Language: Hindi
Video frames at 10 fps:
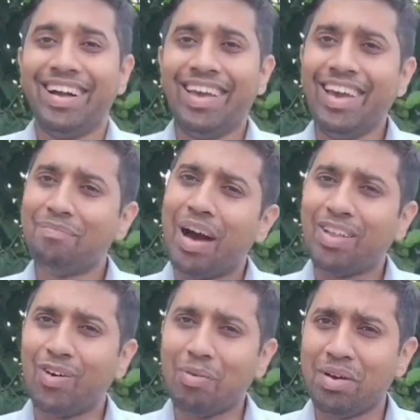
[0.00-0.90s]
एक
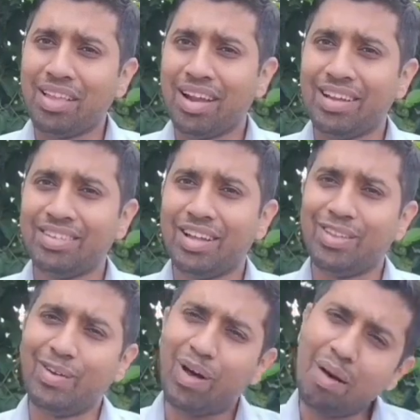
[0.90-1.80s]
बात और बताना
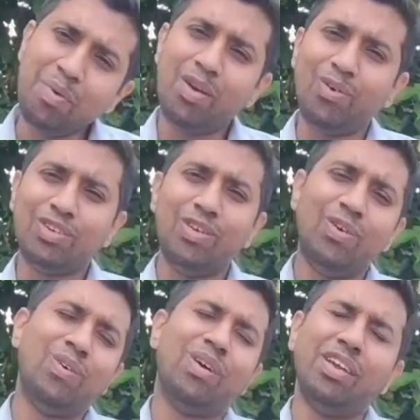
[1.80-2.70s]
चाहता हूँ अभी कुछ
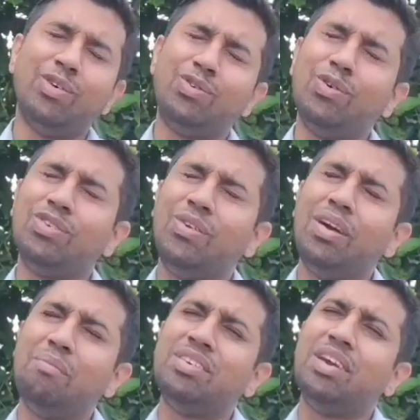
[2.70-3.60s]
लोग होंगे जो सोच रहे होंगे
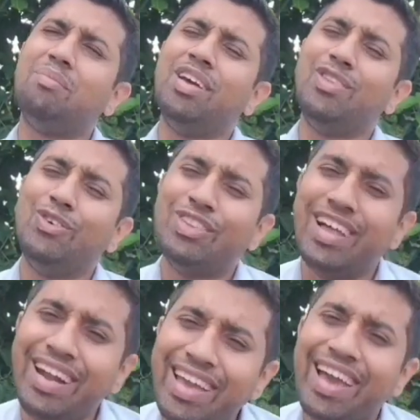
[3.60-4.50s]
अभिषेक भैया
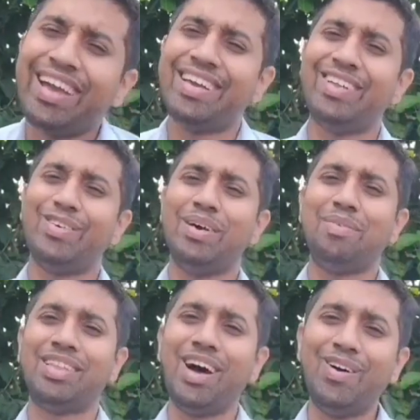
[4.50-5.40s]
दूधनाड़ी है क्या थोड़ा
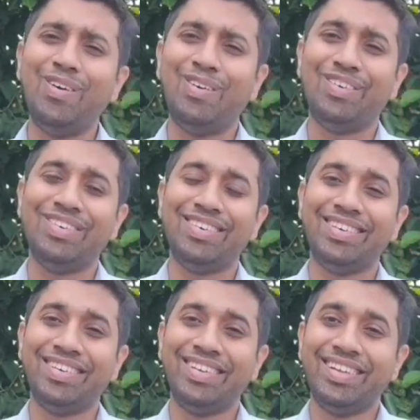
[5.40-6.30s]
बताओ
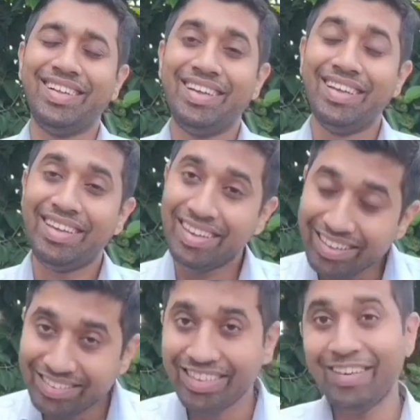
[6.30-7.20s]

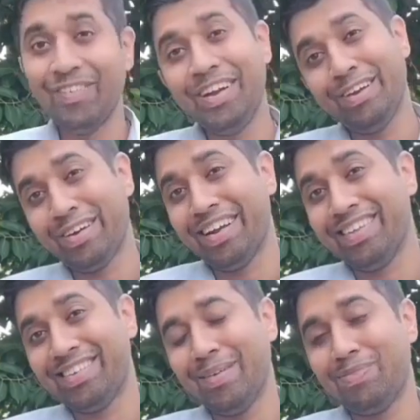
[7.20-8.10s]
इसी वीडियो के
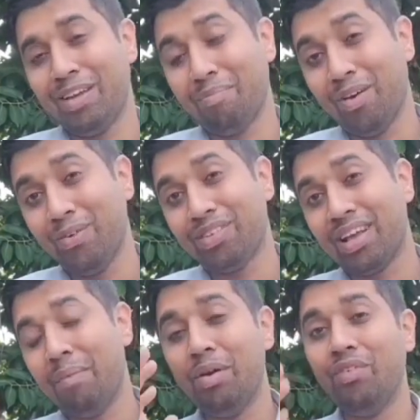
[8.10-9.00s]
डिस्क्रिप्शन में
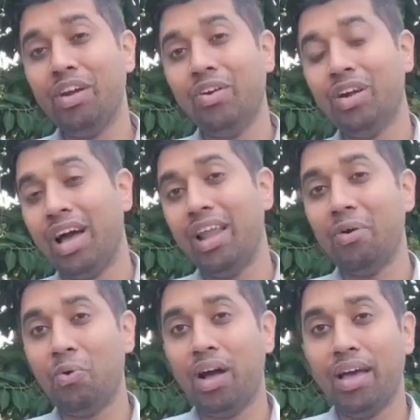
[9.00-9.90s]
उसका भी वीडियो डाला
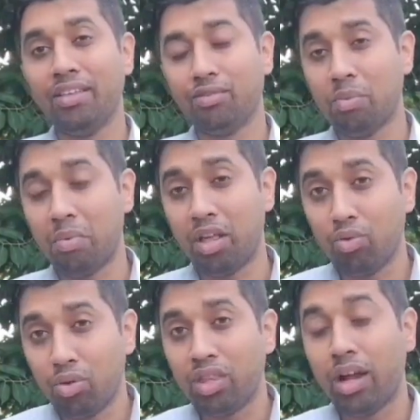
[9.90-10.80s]
हुआ है जिसमें मैंने
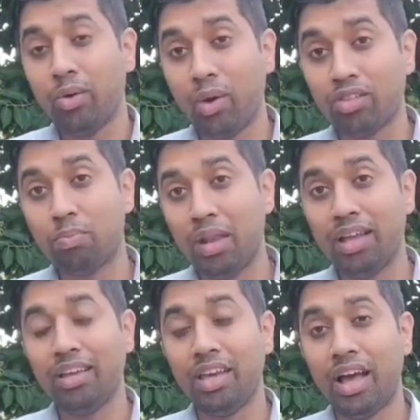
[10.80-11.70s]
दूध नाड़ी को
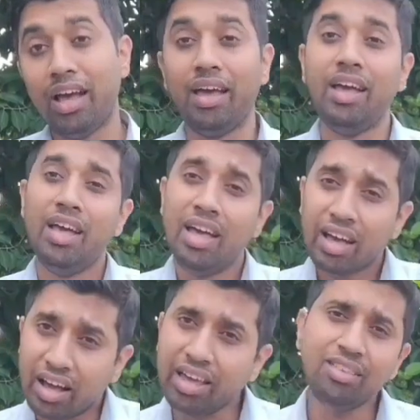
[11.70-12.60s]
एक्सप्लेन किया है
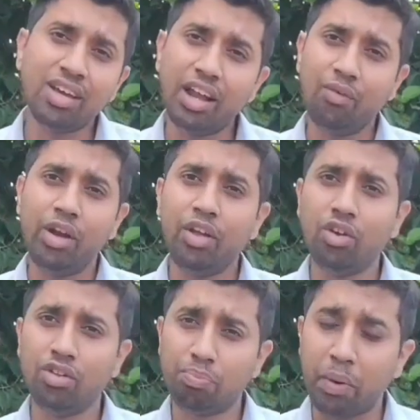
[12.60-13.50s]
कई सारे
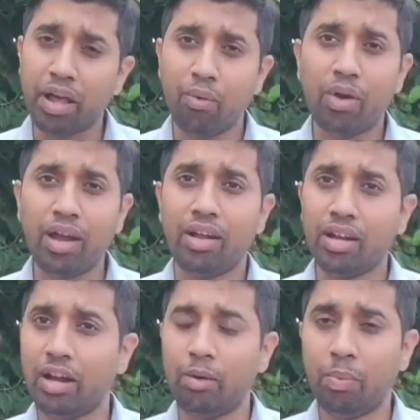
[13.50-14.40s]
वीडियोस पड़े हुए हैं
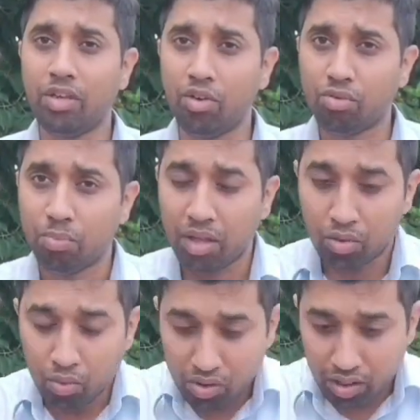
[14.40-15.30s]
इंटरनेट पे जिसमें
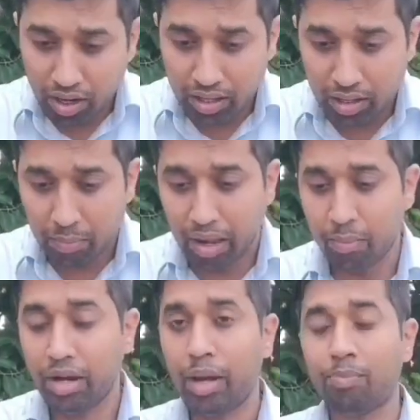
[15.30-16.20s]
नाड़ी के बारे
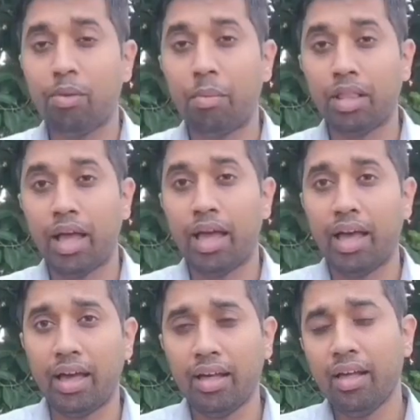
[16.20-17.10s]
में डेप्थ में बताया
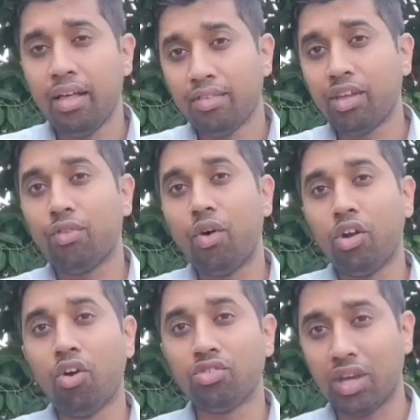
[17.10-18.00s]
है सतवा
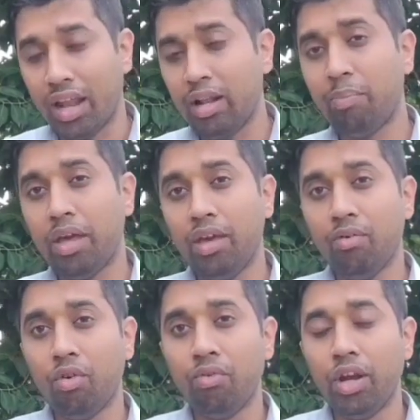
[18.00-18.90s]
टॉक्स चैनल पे ही
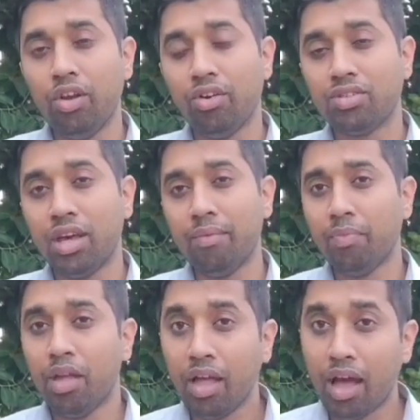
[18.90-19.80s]
वो वीडियोस है
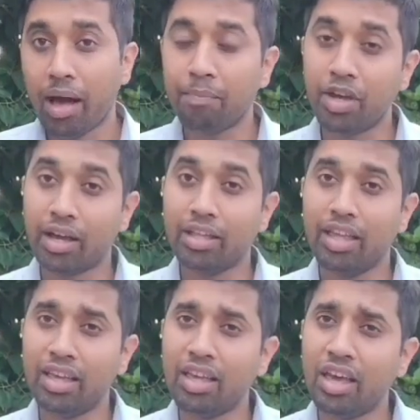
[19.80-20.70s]
आप जाके
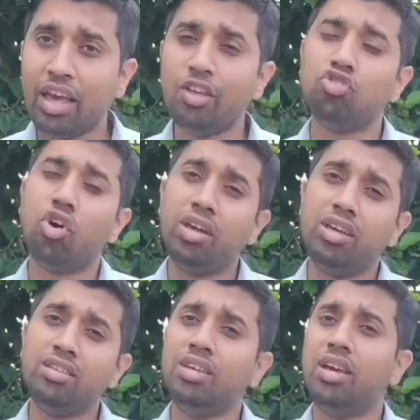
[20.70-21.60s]
देखिए एंजॉय
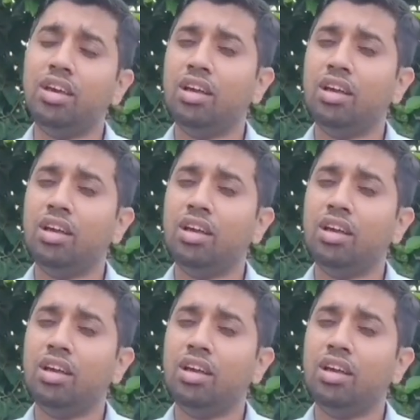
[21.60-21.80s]
कीजिए